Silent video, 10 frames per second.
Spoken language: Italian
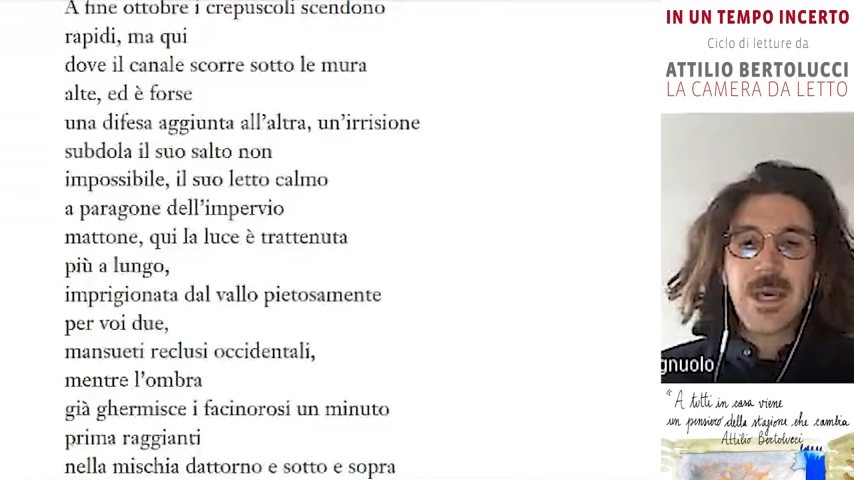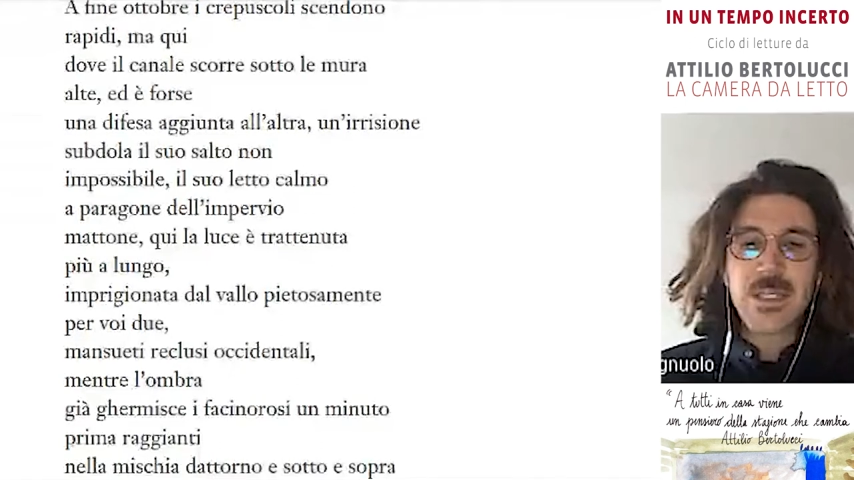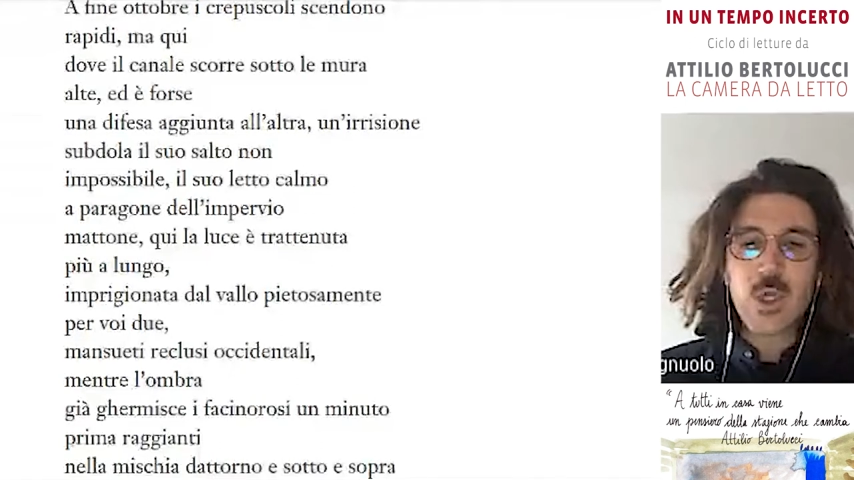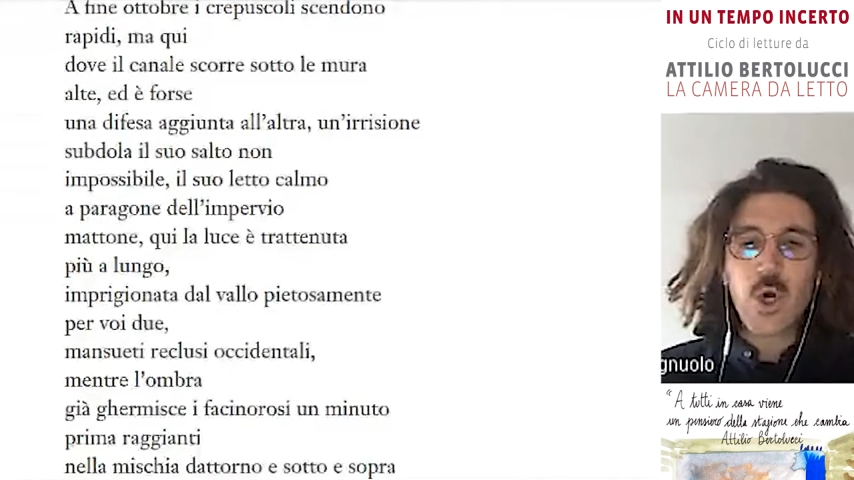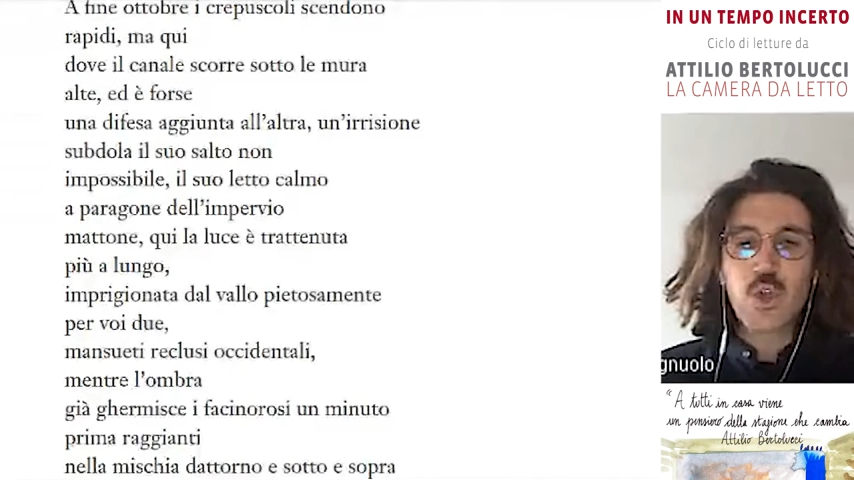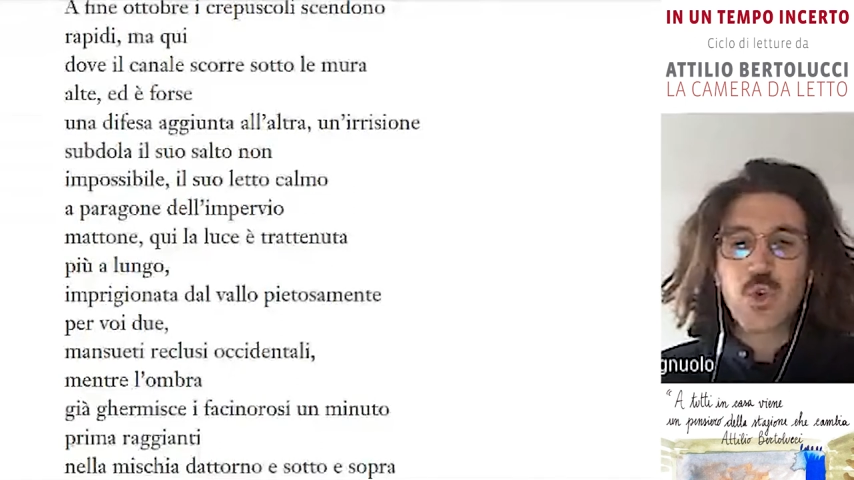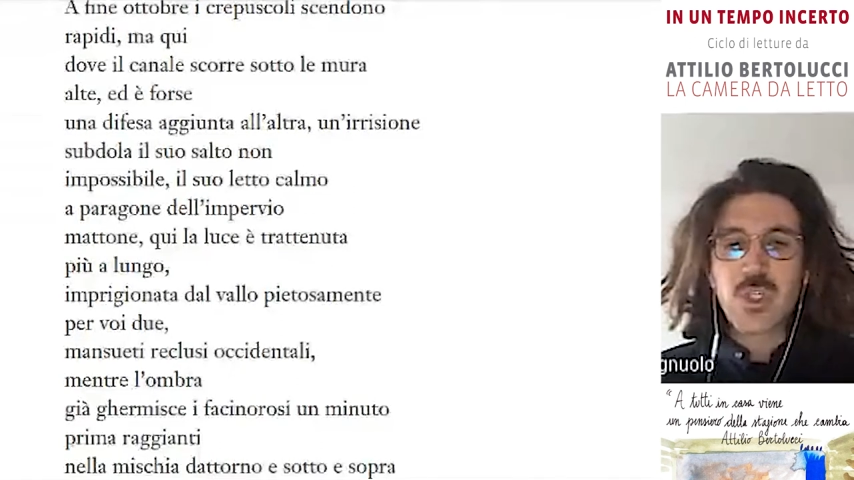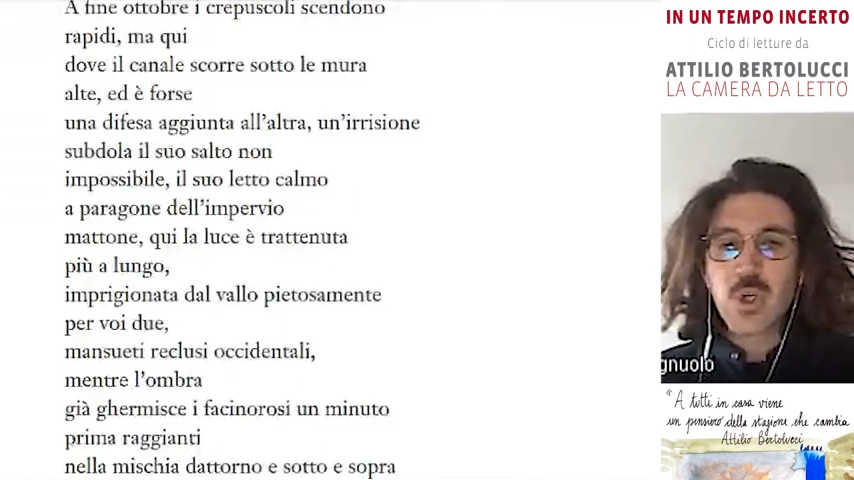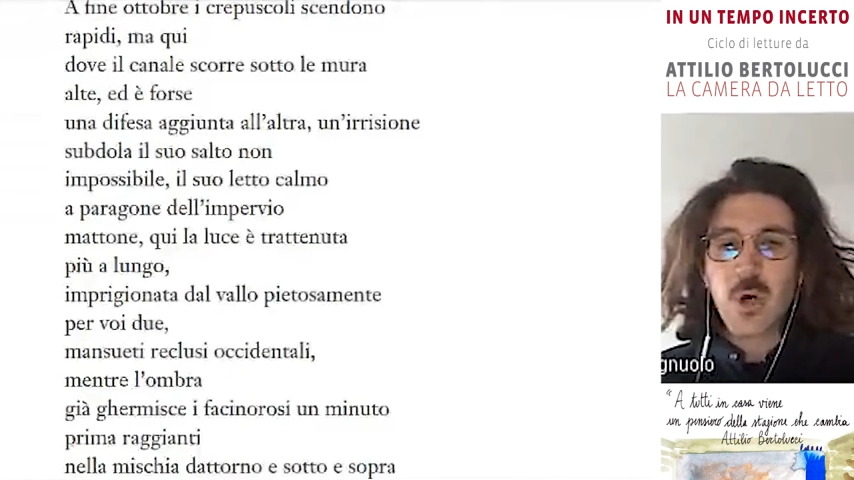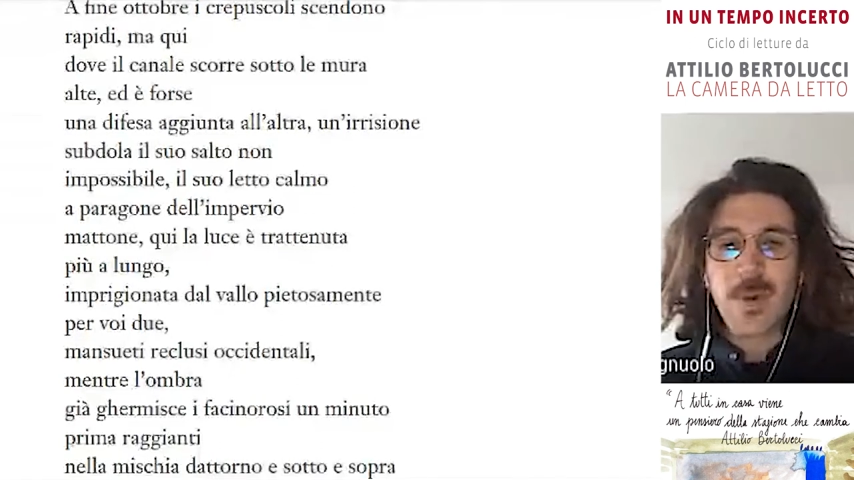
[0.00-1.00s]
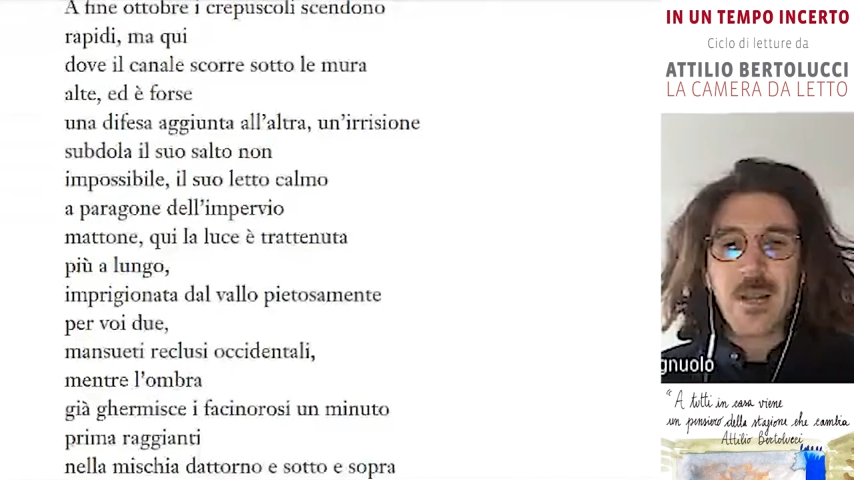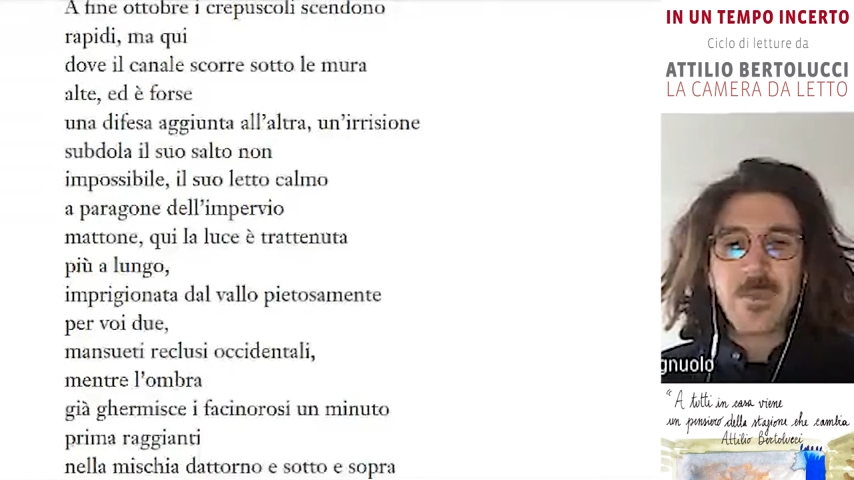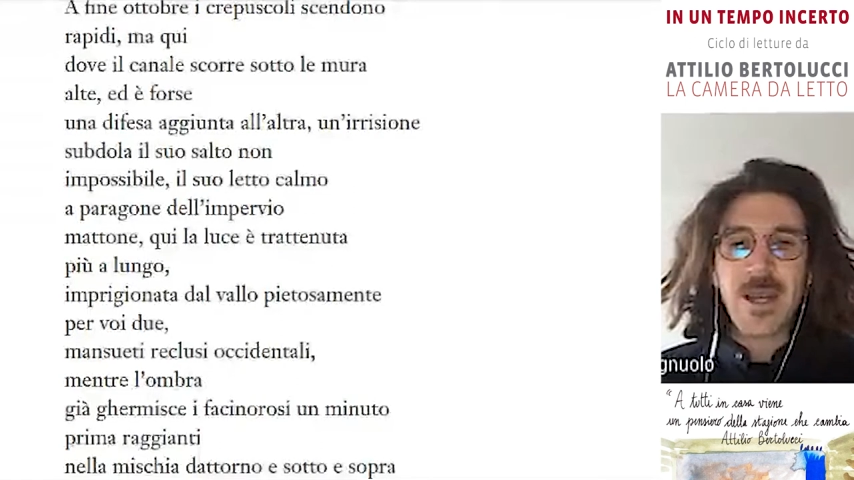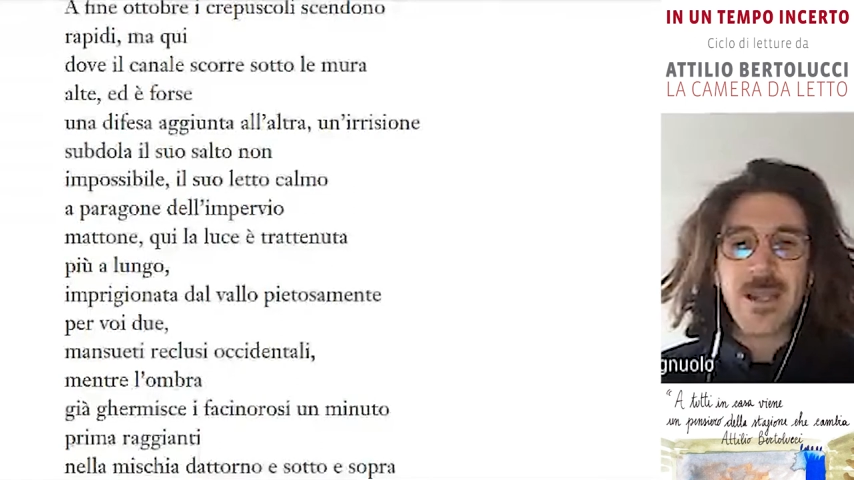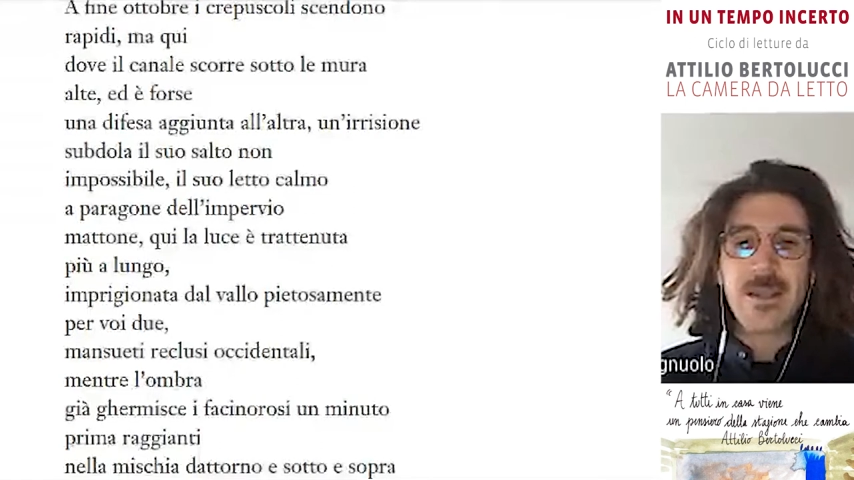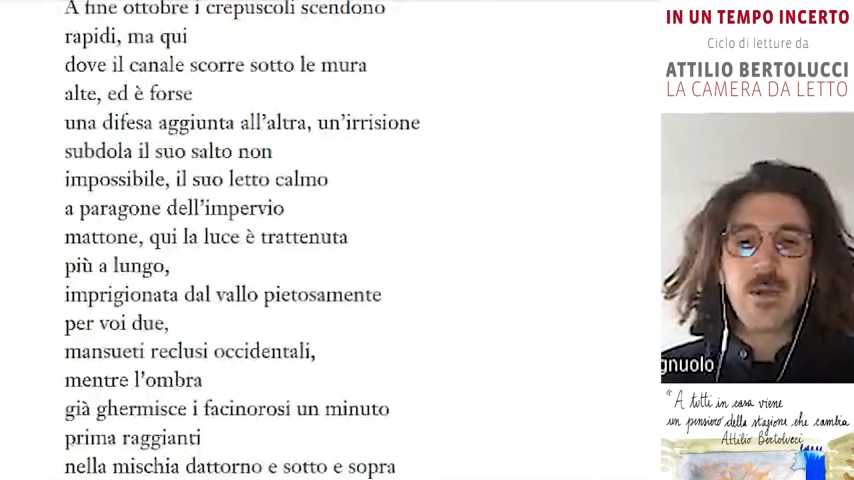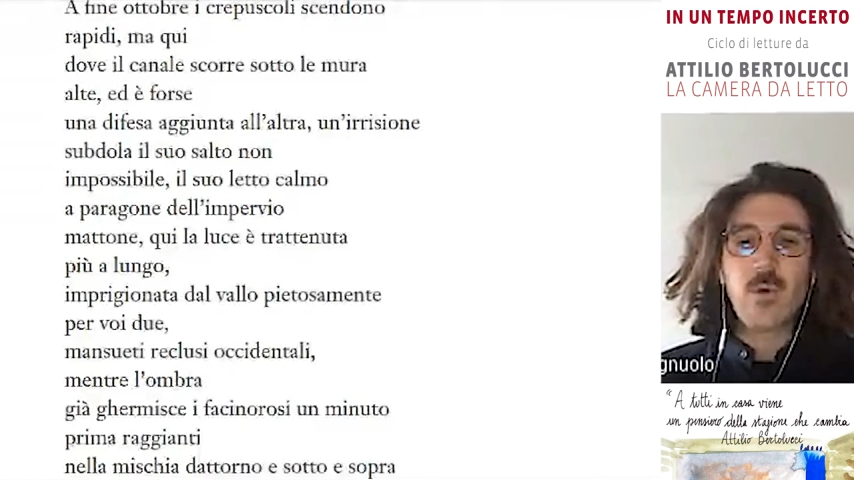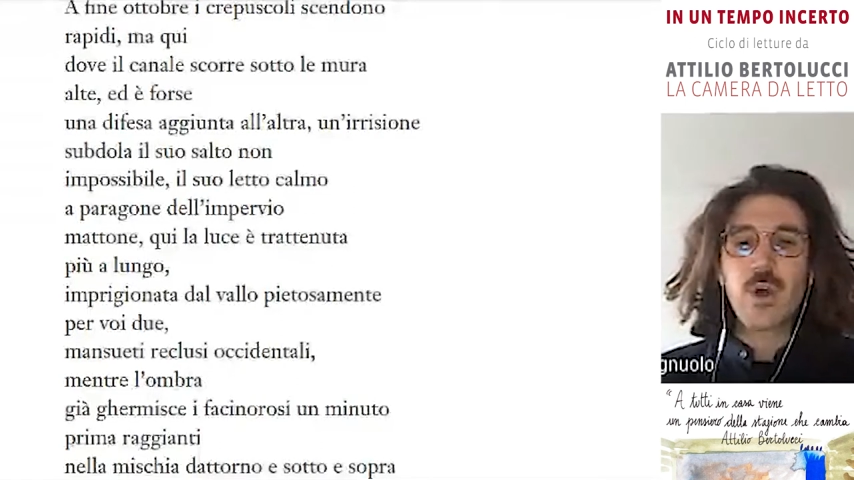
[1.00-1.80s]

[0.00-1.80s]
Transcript: e sotto e sopra il pianeta di